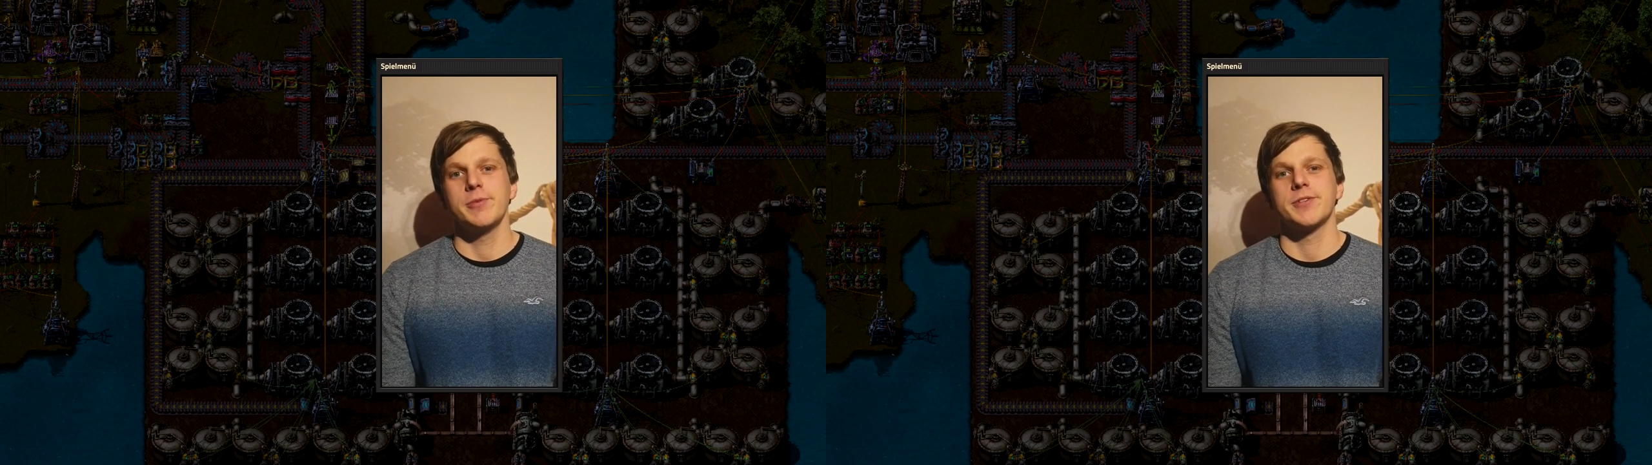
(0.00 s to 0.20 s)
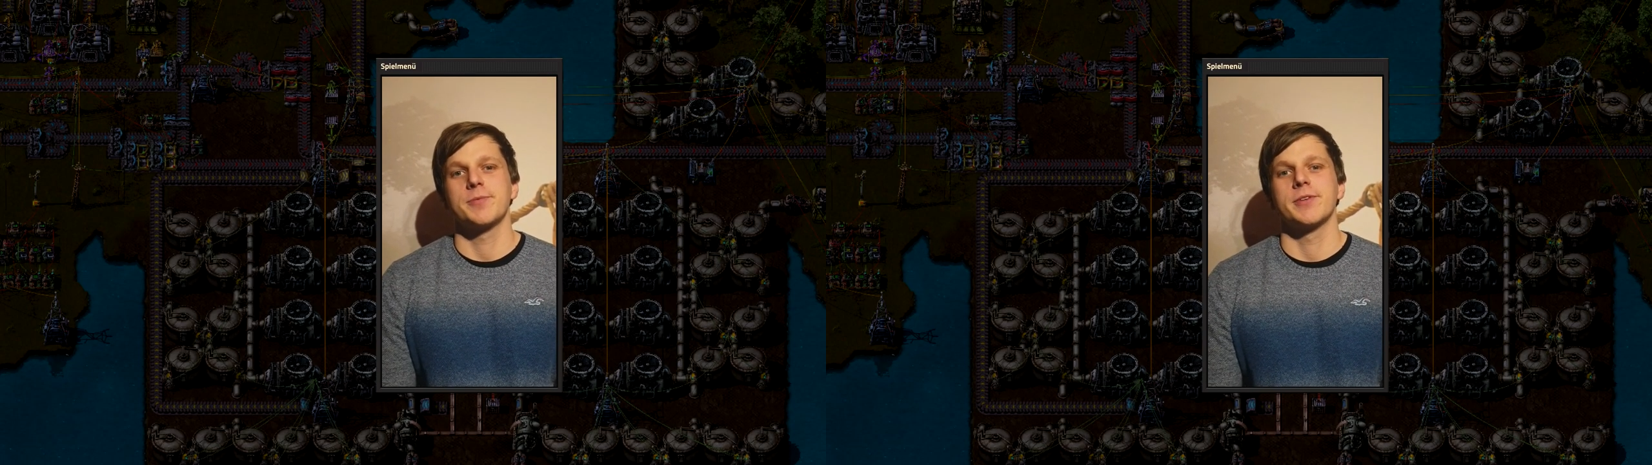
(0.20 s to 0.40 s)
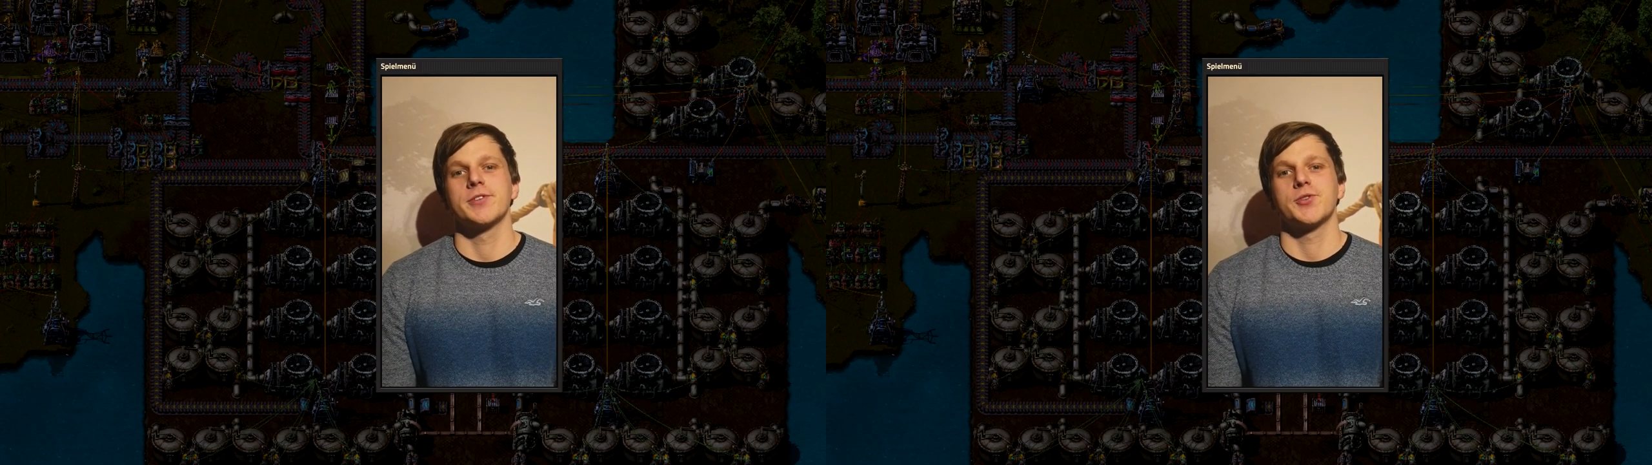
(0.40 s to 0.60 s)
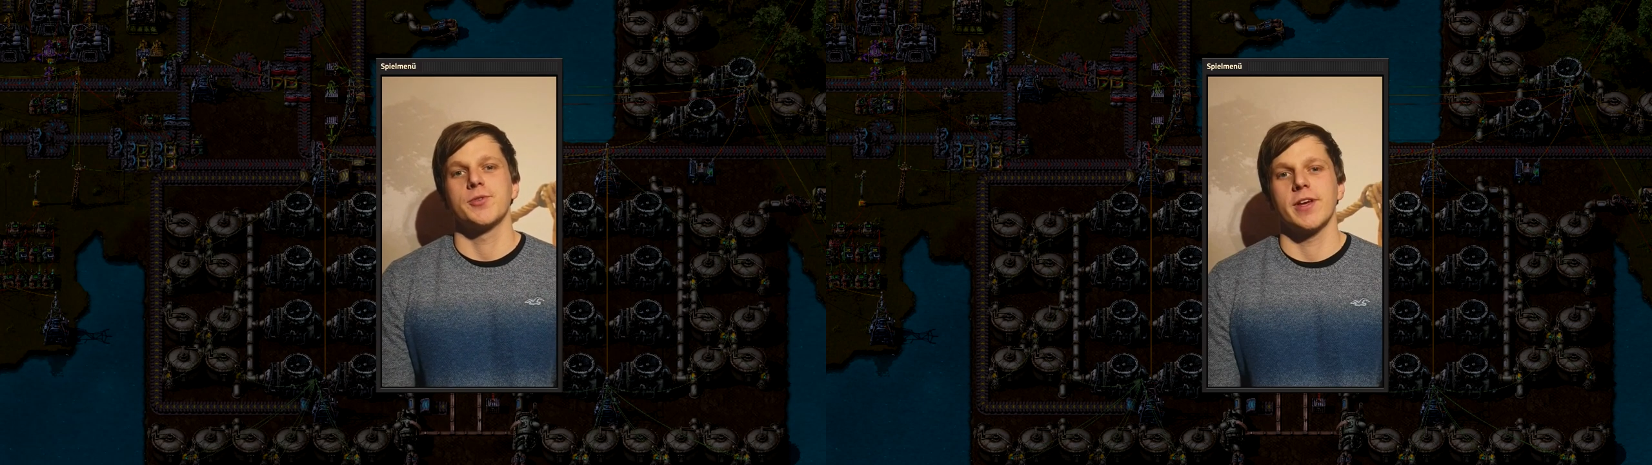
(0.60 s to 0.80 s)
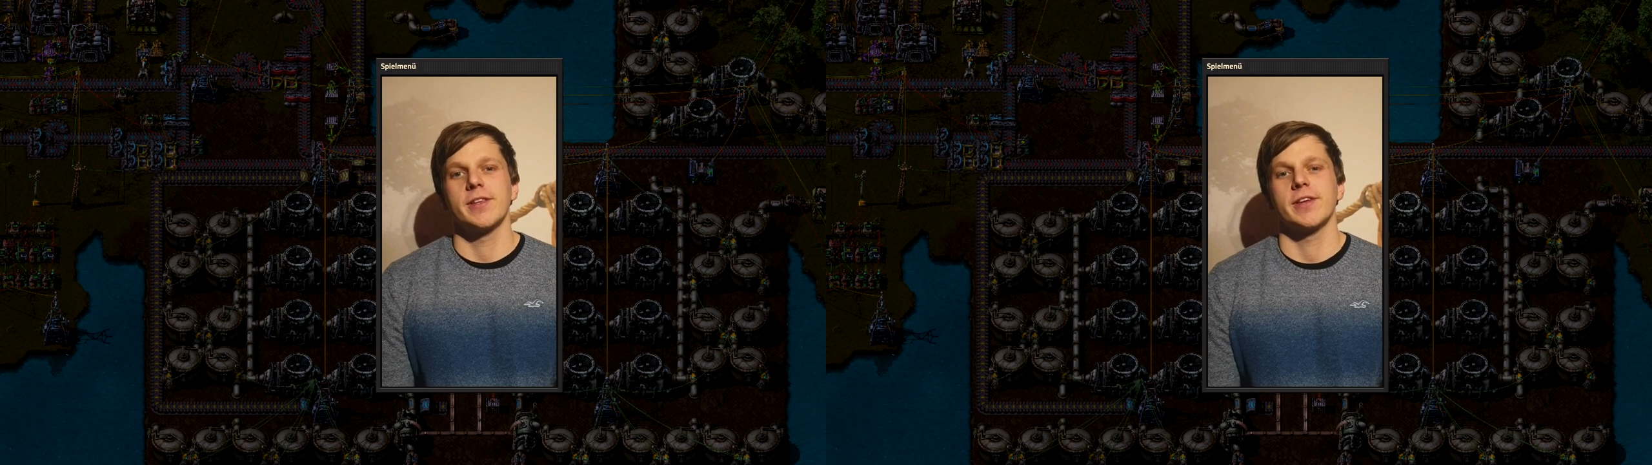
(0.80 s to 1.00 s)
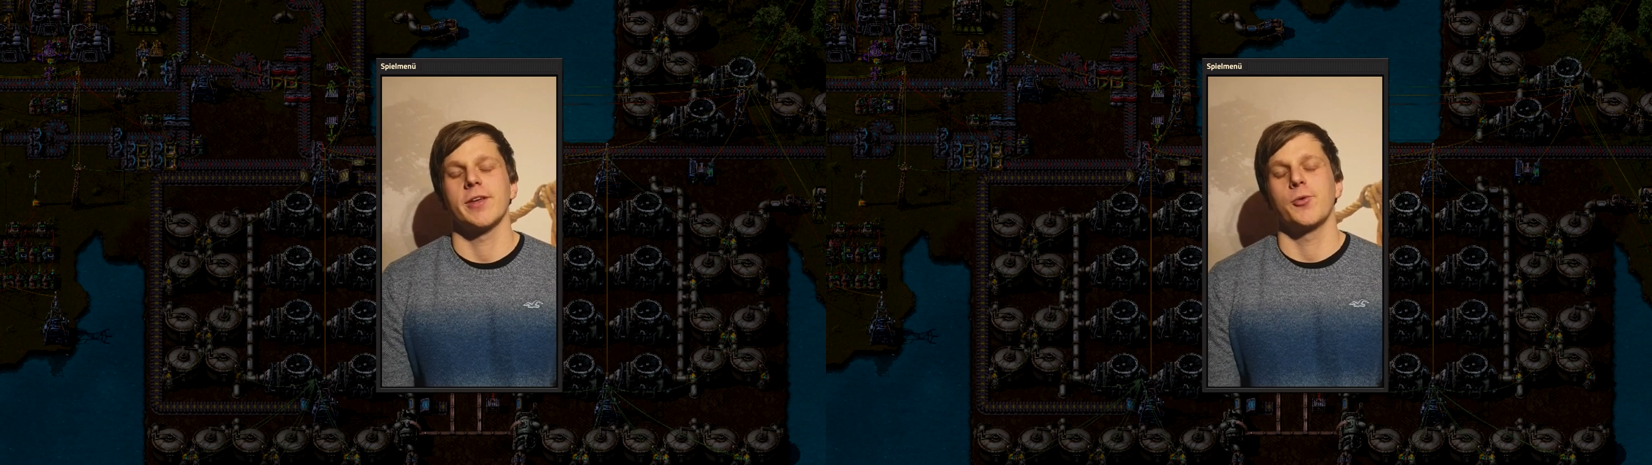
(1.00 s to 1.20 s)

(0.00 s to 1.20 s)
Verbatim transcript: ich bin Student an der